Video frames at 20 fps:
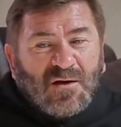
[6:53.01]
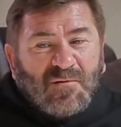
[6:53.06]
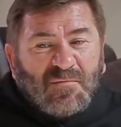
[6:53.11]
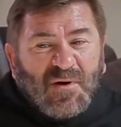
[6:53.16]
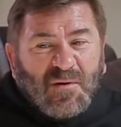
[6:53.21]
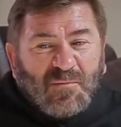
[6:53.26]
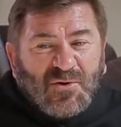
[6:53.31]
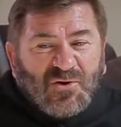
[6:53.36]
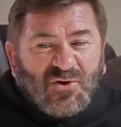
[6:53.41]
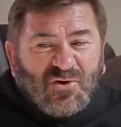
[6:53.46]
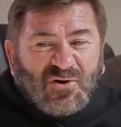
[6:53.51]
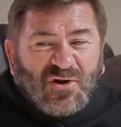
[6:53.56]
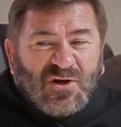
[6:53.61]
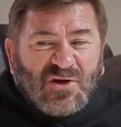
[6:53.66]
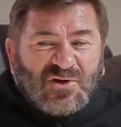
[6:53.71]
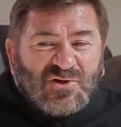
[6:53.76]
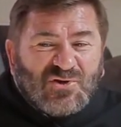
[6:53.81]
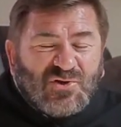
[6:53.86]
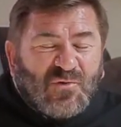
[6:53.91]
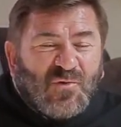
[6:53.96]
Mamy drogę
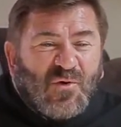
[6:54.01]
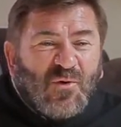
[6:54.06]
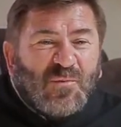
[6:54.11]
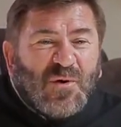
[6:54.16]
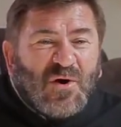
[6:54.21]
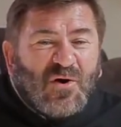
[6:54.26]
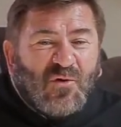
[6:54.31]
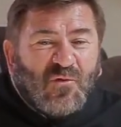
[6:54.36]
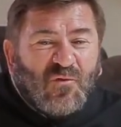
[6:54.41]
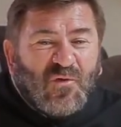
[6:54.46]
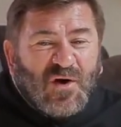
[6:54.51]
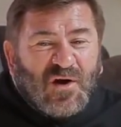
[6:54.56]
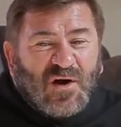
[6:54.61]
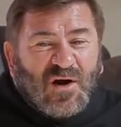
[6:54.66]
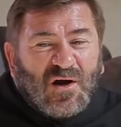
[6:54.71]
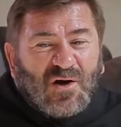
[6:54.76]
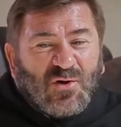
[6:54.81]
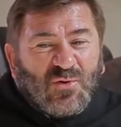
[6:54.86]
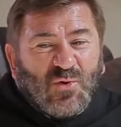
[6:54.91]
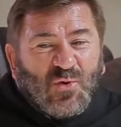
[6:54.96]
krzyżową
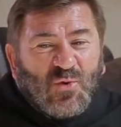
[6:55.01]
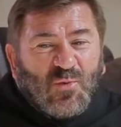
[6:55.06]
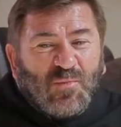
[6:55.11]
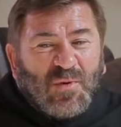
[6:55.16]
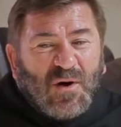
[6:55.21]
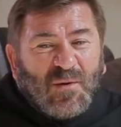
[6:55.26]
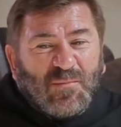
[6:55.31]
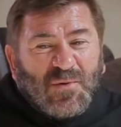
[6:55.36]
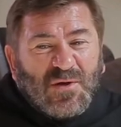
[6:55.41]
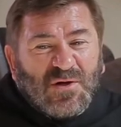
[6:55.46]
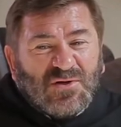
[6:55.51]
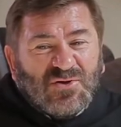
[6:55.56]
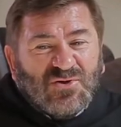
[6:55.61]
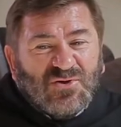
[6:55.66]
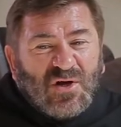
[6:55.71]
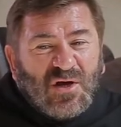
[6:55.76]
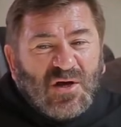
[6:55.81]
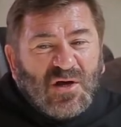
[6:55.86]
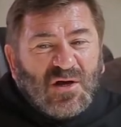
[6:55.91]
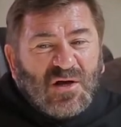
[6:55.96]
Mechofera, którą
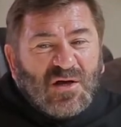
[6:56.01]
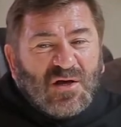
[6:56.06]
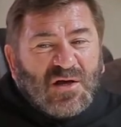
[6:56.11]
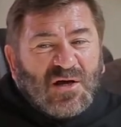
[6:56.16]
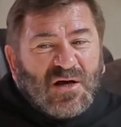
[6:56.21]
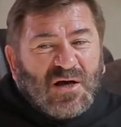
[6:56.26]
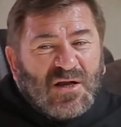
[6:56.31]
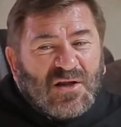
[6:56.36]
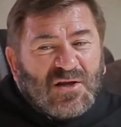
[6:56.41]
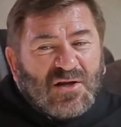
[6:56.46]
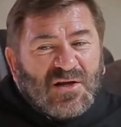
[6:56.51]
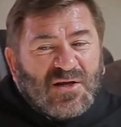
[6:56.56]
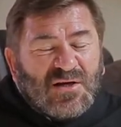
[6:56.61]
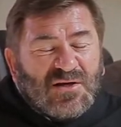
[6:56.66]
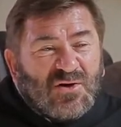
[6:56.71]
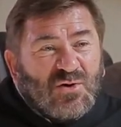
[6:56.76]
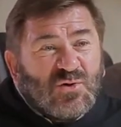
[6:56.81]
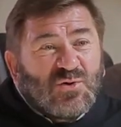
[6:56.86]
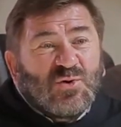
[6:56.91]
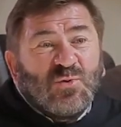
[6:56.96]
papież
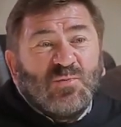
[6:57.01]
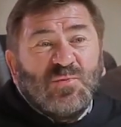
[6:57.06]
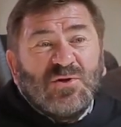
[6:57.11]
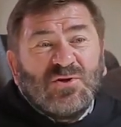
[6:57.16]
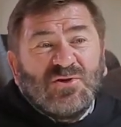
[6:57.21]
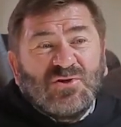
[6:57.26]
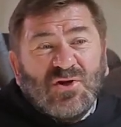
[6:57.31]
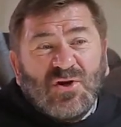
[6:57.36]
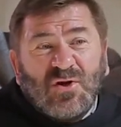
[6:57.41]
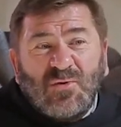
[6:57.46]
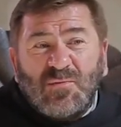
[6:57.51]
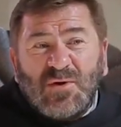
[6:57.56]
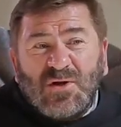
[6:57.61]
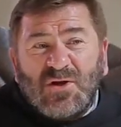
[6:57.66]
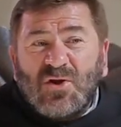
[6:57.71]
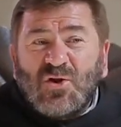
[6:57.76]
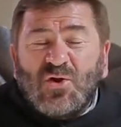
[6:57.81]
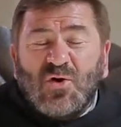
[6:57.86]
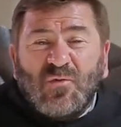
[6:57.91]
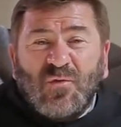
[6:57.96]
chętnie osobiście
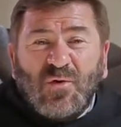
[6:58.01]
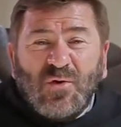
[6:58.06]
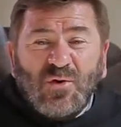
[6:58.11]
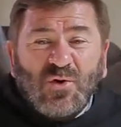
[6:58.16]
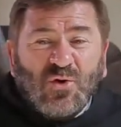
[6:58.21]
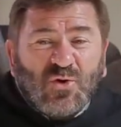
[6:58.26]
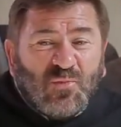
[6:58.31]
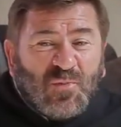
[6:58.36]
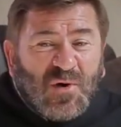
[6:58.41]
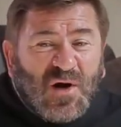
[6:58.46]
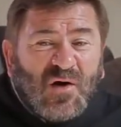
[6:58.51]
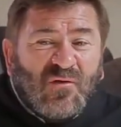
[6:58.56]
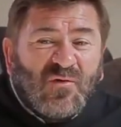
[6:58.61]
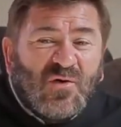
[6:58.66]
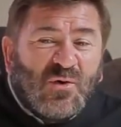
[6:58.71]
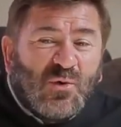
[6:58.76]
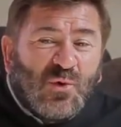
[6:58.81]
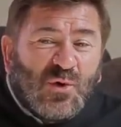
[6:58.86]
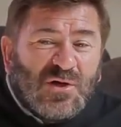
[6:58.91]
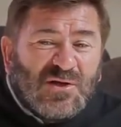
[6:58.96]
medytował i
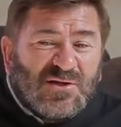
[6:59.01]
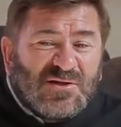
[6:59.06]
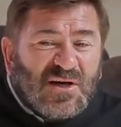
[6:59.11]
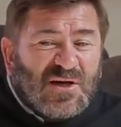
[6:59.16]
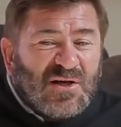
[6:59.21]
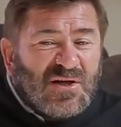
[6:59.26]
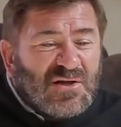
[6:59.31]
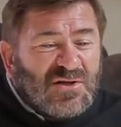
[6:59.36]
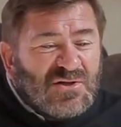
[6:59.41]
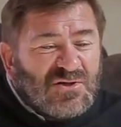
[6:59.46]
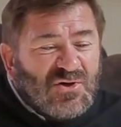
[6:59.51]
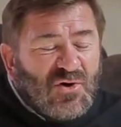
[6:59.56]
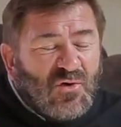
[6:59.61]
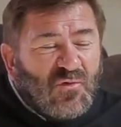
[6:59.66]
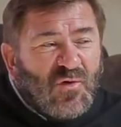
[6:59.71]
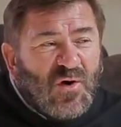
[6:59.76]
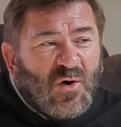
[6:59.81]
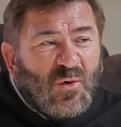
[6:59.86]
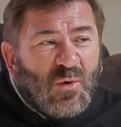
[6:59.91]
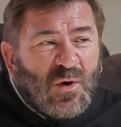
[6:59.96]
odprawę i
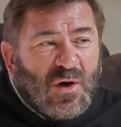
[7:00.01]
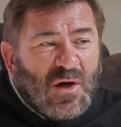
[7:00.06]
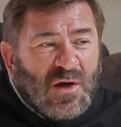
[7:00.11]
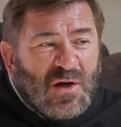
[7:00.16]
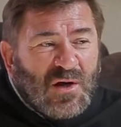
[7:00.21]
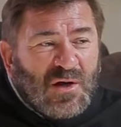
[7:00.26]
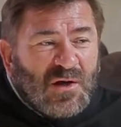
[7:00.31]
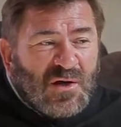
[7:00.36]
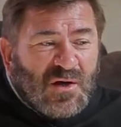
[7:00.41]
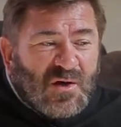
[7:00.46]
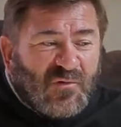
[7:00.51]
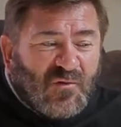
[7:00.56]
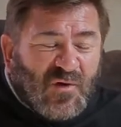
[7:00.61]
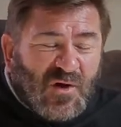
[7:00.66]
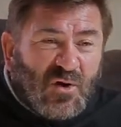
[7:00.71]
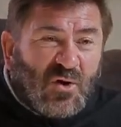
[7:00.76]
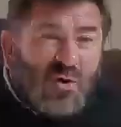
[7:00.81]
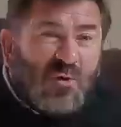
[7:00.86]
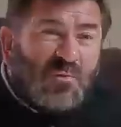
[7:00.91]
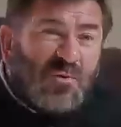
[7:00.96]
zainicjował
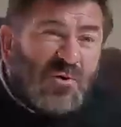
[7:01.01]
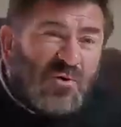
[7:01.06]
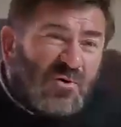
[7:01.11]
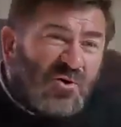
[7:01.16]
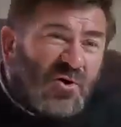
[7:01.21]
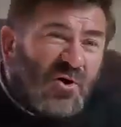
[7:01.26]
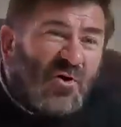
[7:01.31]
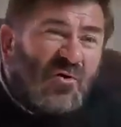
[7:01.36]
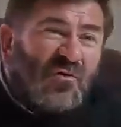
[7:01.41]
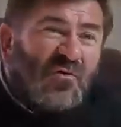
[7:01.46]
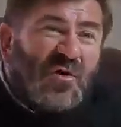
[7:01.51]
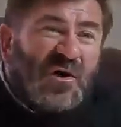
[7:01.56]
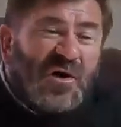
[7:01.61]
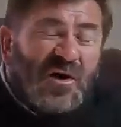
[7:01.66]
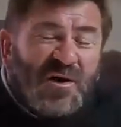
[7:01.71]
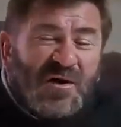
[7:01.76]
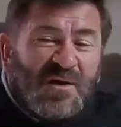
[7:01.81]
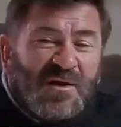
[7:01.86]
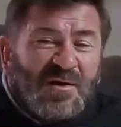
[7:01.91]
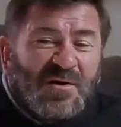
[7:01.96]

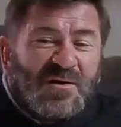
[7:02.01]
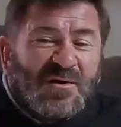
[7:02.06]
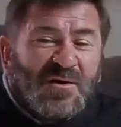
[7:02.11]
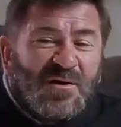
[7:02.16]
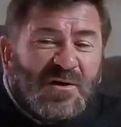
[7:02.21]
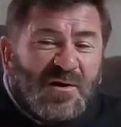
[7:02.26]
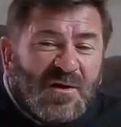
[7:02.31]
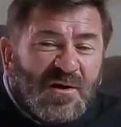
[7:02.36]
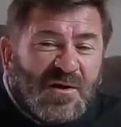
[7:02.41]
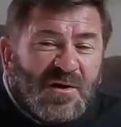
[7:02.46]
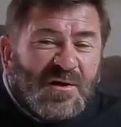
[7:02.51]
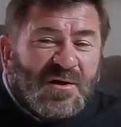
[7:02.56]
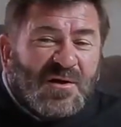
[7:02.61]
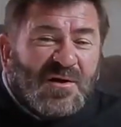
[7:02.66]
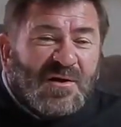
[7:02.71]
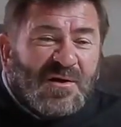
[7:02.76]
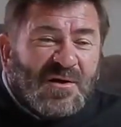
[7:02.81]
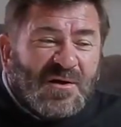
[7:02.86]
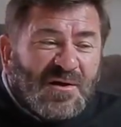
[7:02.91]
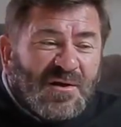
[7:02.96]
wielkopiątkowe
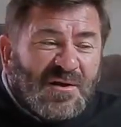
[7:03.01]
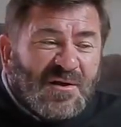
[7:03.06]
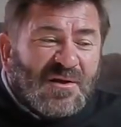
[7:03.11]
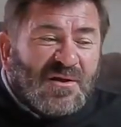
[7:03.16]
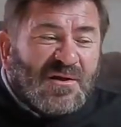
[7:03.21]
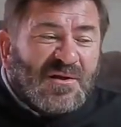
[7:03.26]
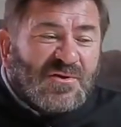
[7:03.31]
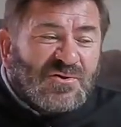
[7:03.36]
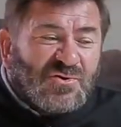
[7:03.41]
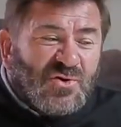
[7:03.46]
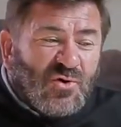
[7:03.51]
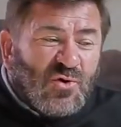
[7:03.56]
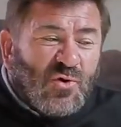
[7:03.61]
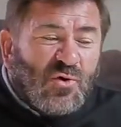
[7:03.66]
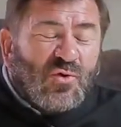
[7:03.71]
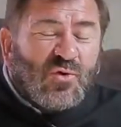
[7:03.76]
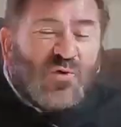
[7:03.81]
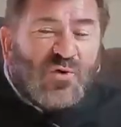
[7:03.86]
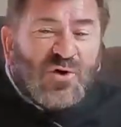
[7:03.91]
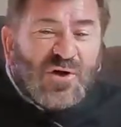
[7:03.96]
y, co
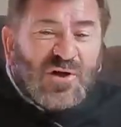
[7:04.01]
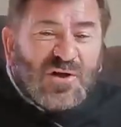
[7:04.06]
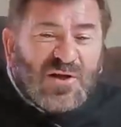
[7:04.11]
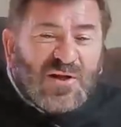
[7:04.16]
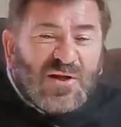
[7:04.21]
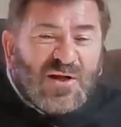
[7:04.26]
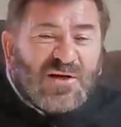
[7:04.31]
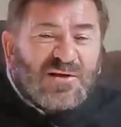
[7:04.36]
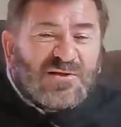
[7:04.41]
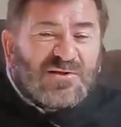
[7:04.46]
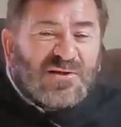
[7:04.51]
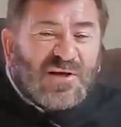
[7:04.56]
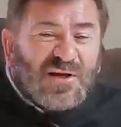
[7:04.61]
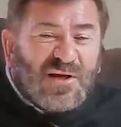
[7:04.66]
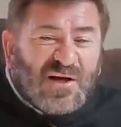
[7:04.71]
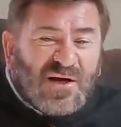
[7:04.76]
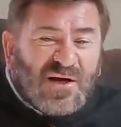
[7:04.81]
roku o 11